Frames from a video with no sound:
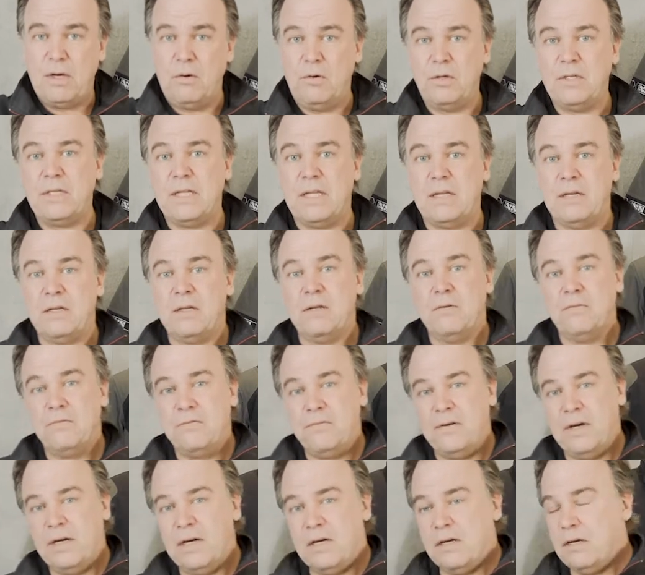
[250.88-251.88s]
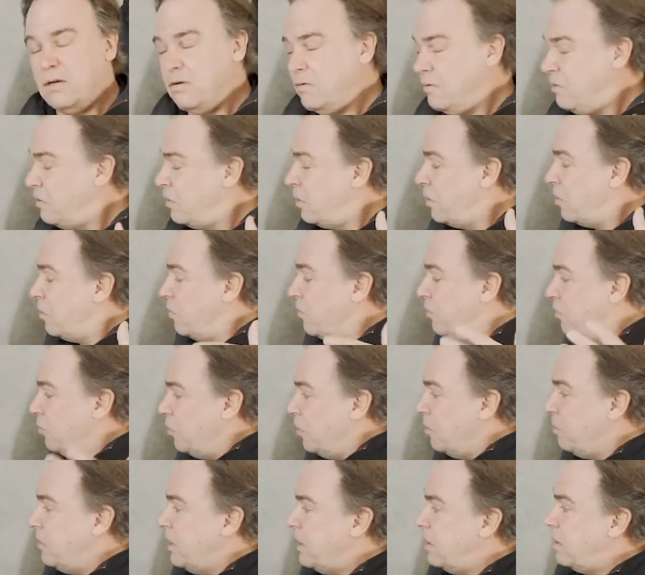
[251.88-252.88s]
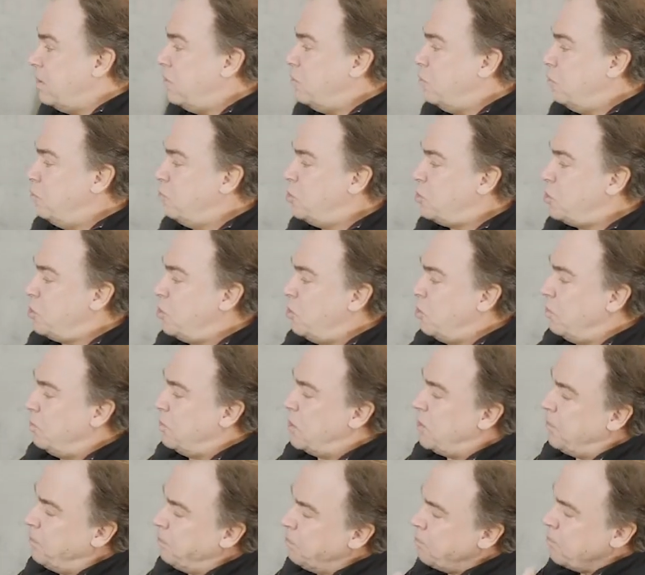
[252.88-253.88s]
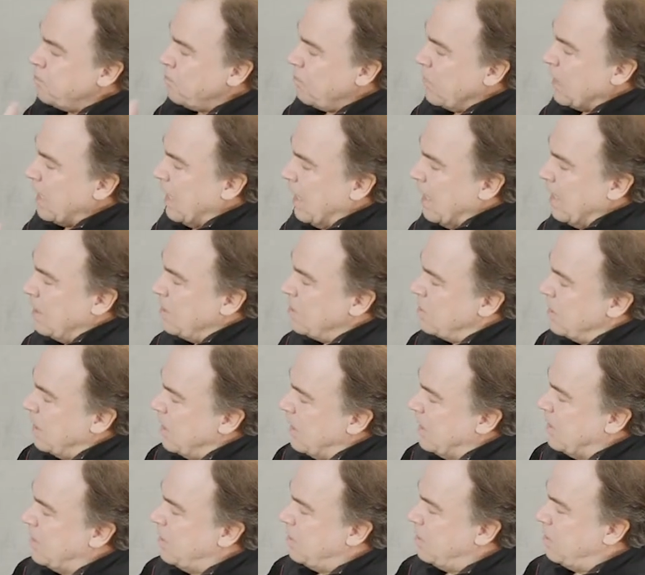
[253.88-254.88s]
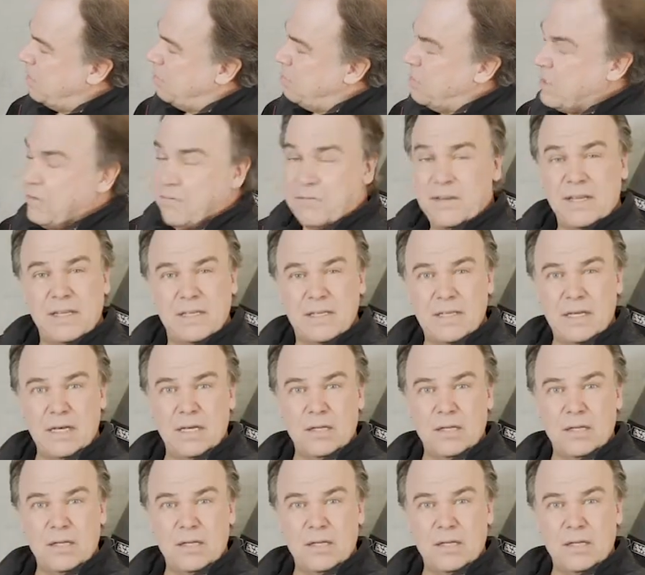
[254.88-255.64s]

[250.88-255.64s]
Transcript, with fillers: auch den Fahrer vor mir umströmt. Also eine perfekte